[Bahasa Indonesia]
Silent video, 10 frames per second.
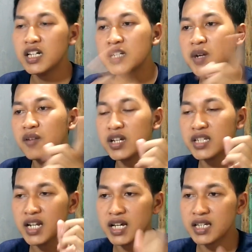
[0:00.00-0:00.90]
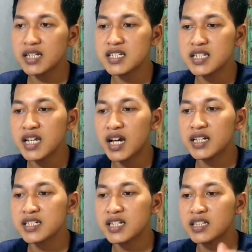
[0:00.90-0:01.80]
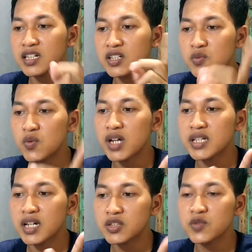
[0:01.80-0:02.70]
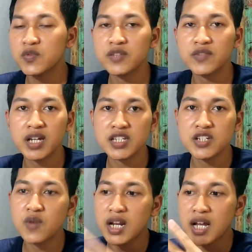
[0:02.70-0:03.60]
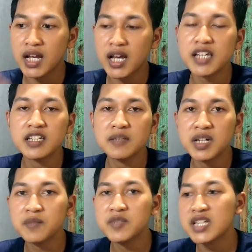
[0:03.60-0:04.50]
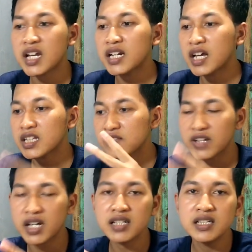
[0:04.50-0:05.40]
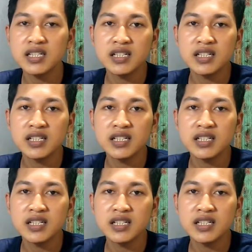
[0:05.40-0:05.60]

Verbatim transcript: dan di bawahnya lagi di sini ada syarat kedua yaitu verifikasi dua langkah yang dimana bisa kalian aktifkan